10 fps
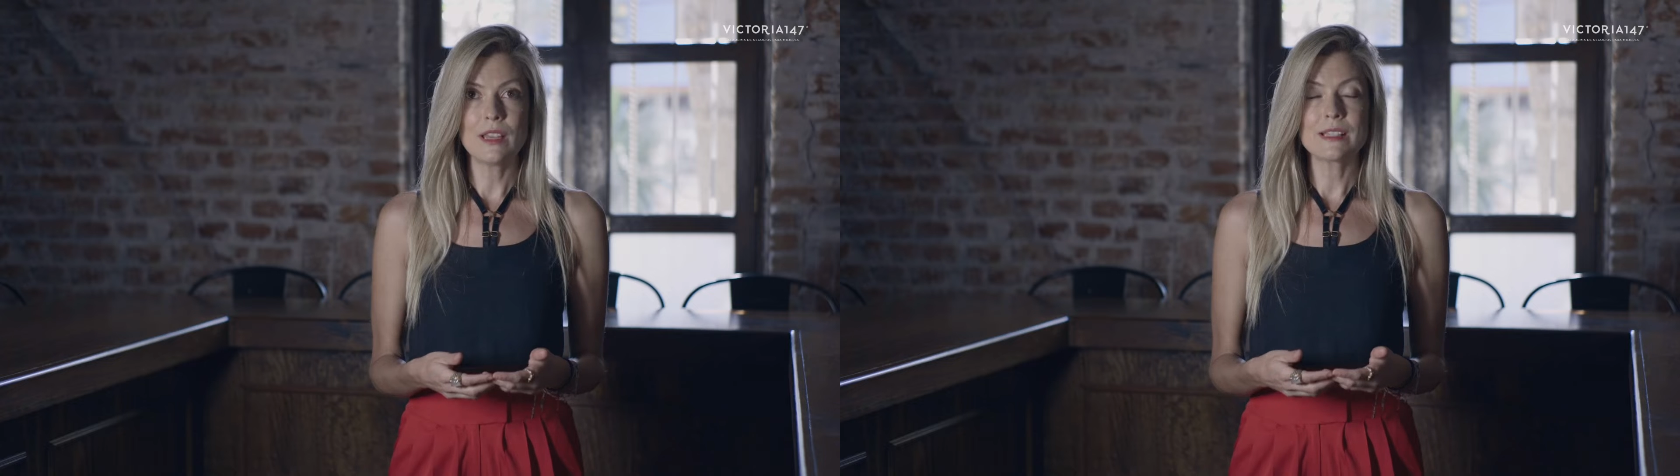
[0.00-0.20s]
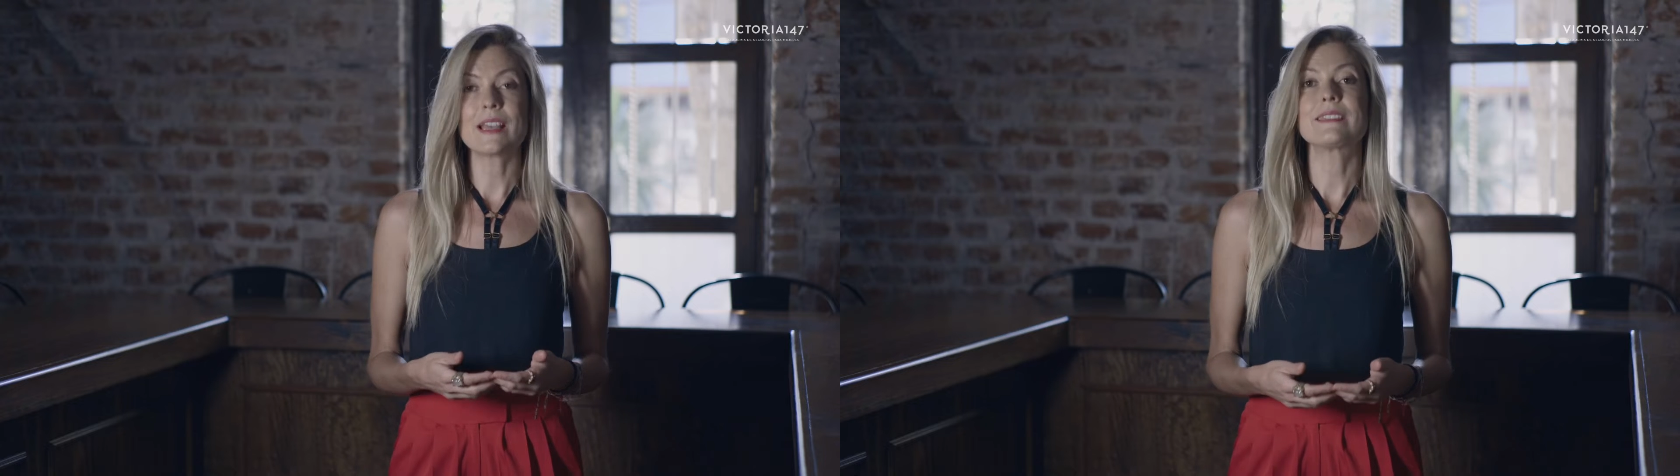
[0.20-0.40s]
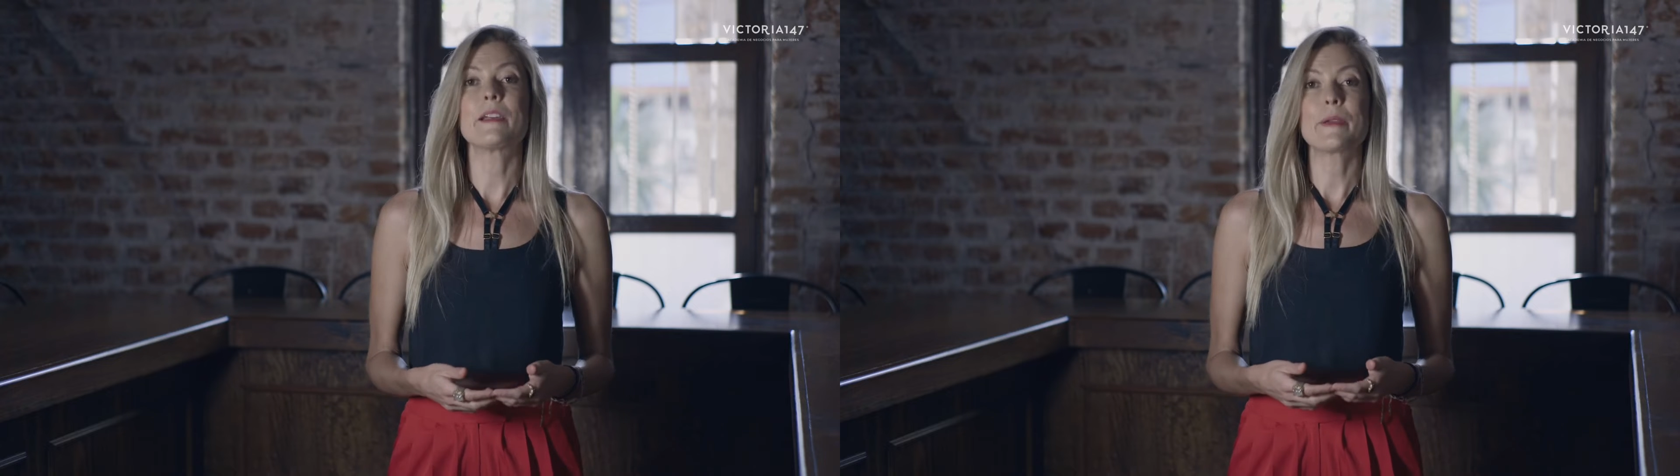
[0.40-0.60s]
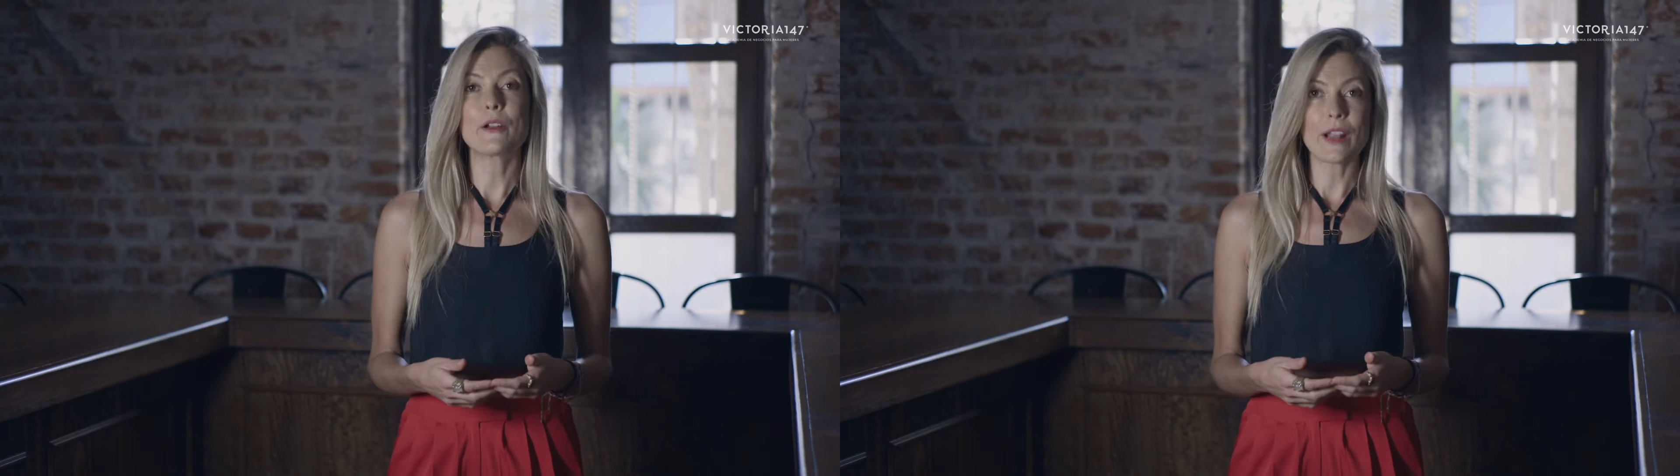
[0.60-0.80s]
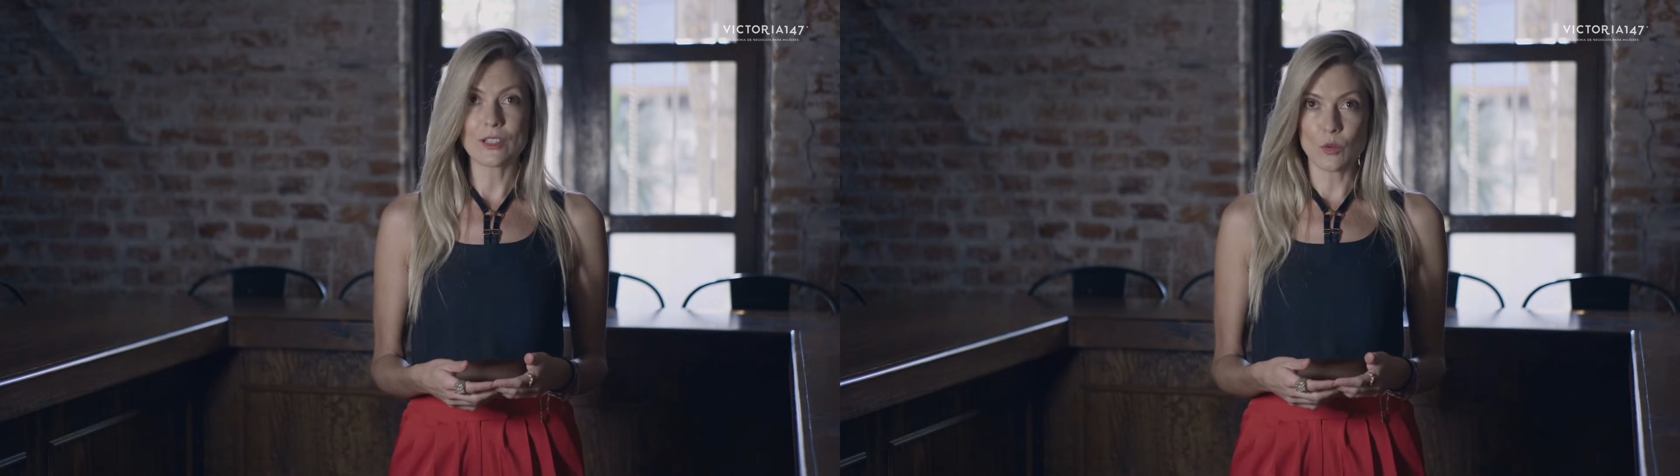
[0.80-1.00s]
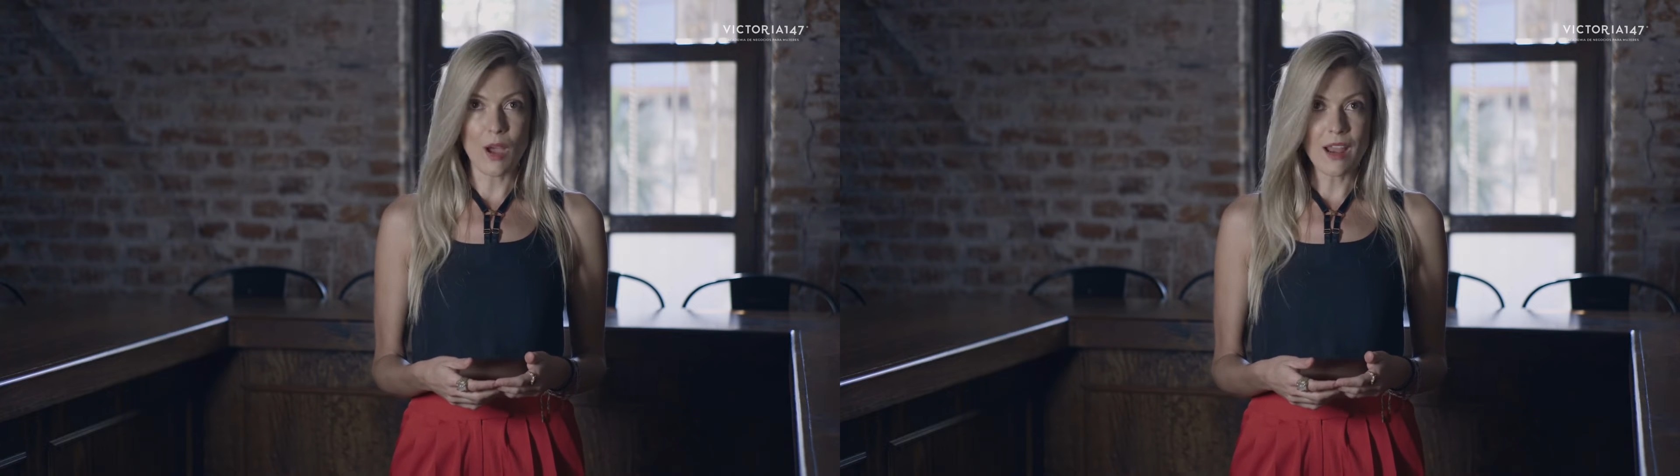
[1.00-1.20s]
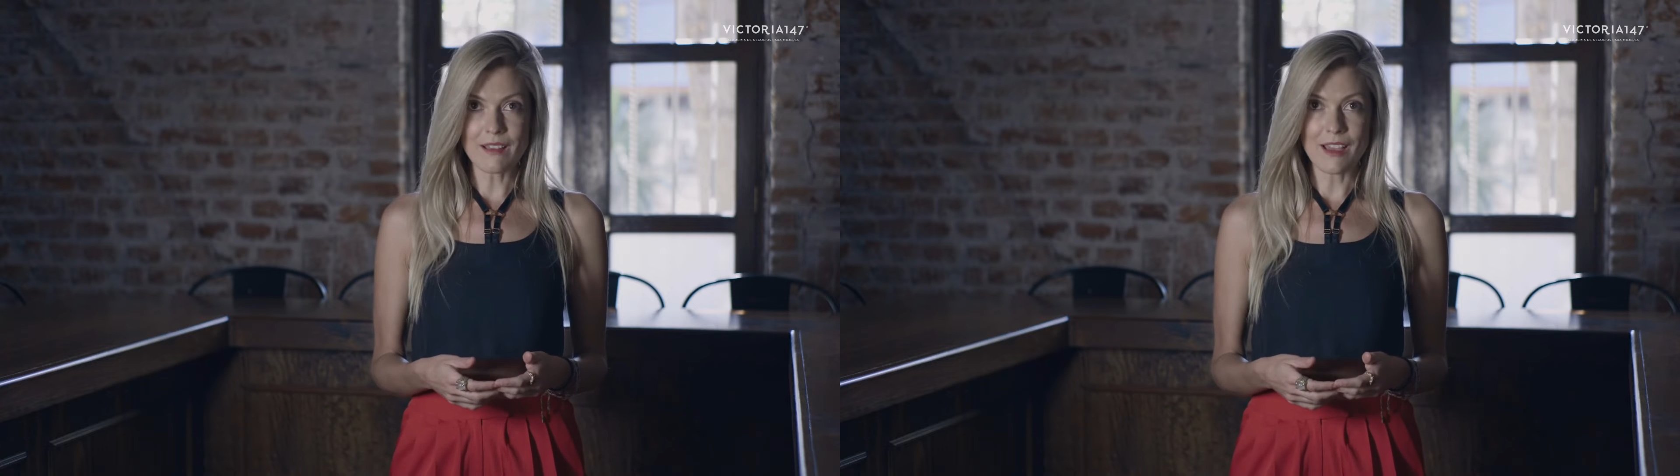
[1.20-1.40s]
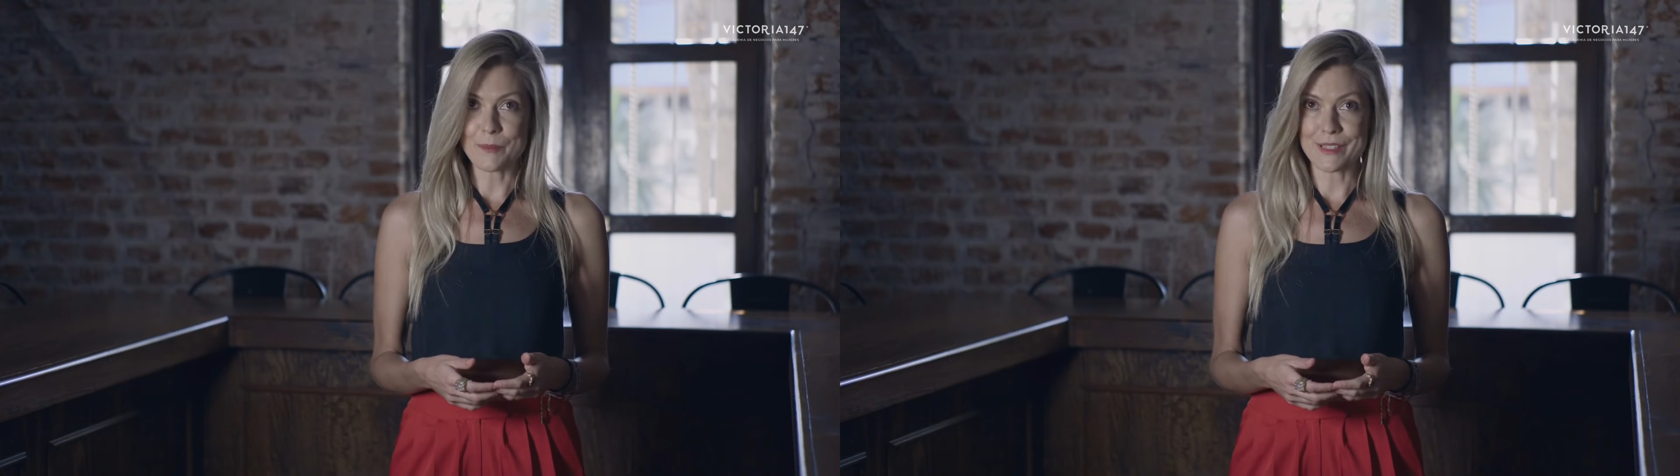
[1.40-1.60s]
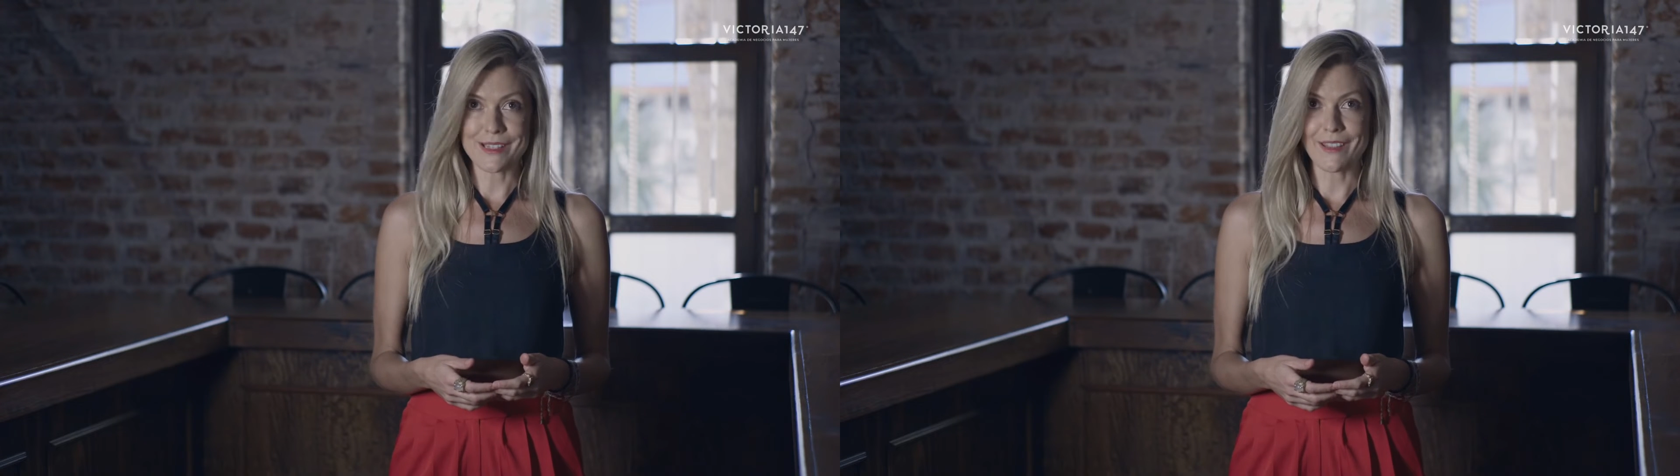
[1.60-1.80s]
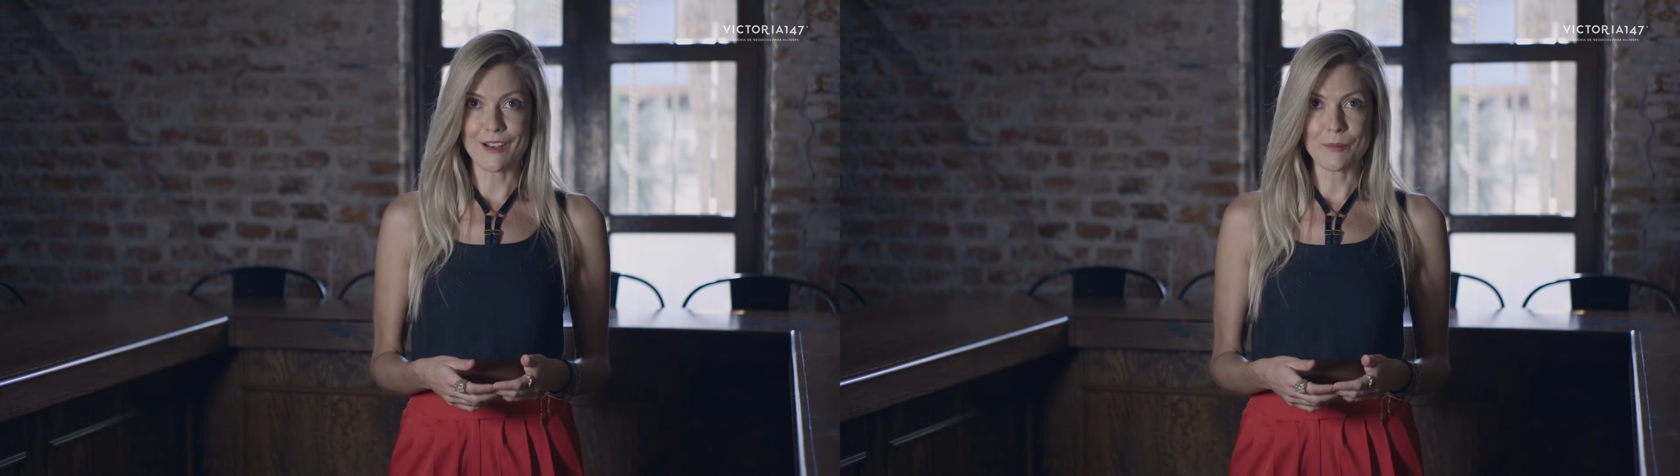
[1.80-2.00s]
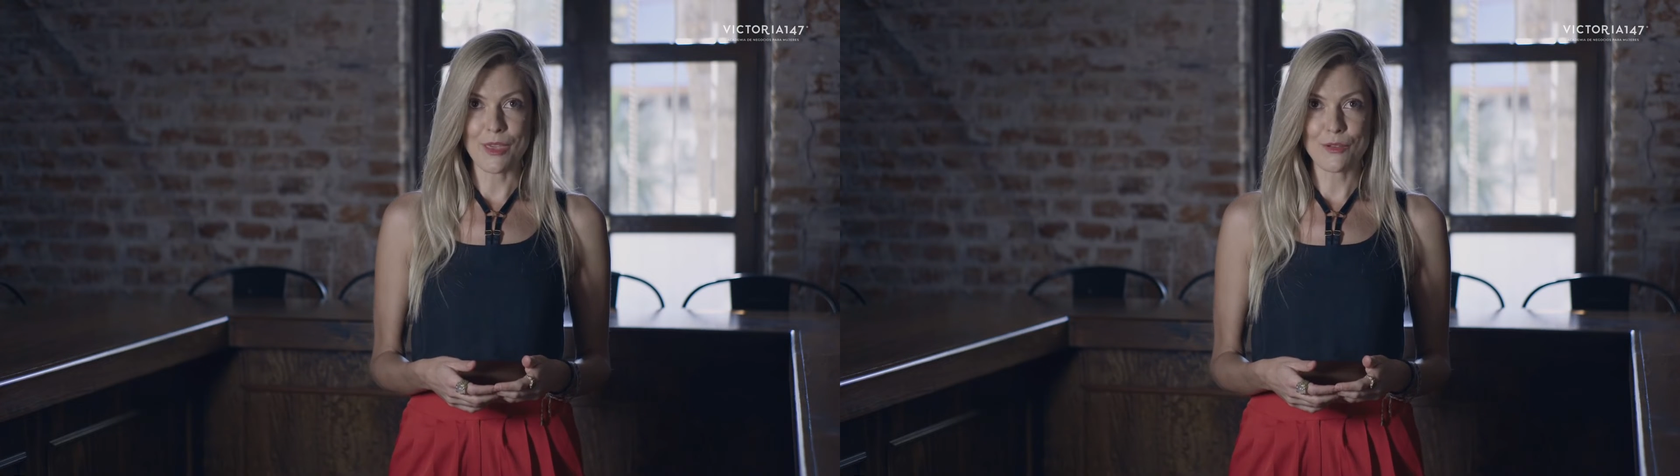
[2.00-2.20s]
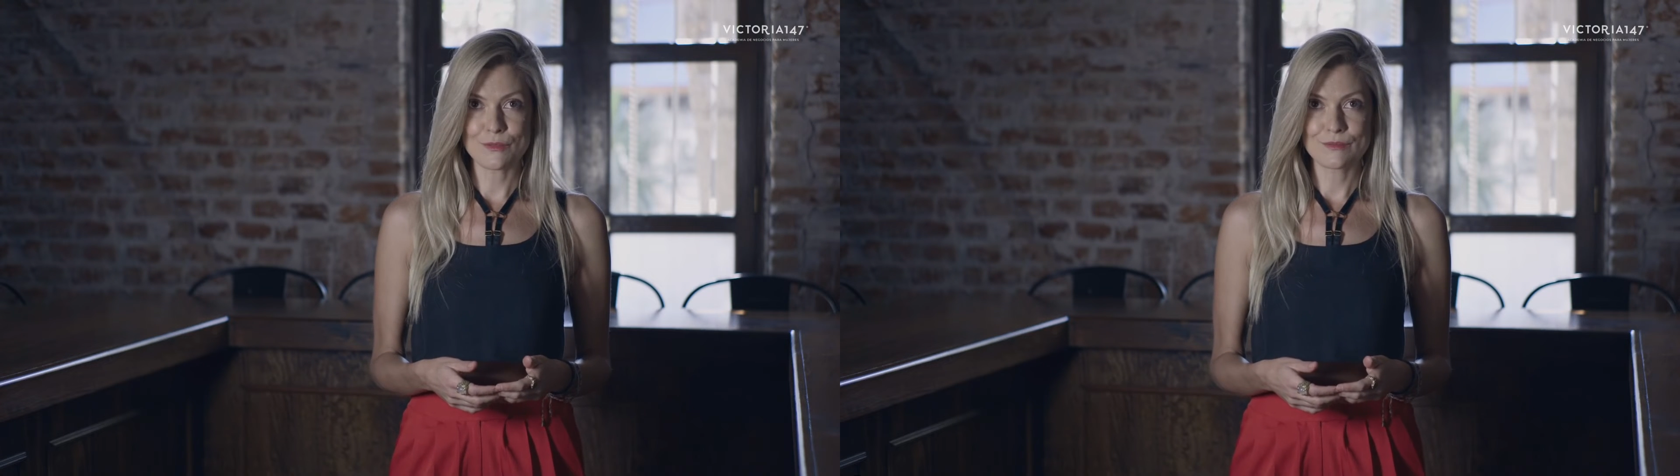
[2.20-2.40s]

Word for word: se atrevieron a actuar a pesar del miedo.